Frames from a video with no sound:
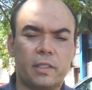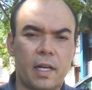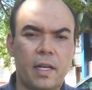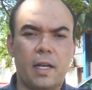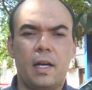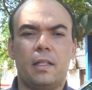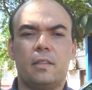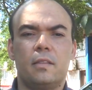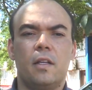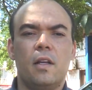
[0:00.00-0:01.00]

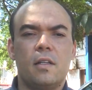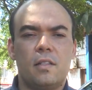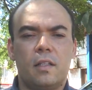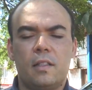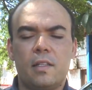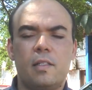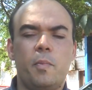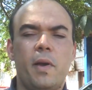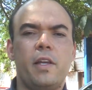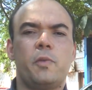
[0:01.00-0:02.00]
carreatas, se
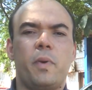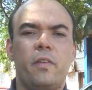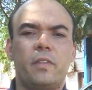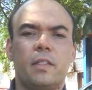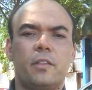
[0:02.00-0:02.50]
antecipa a isso para evitar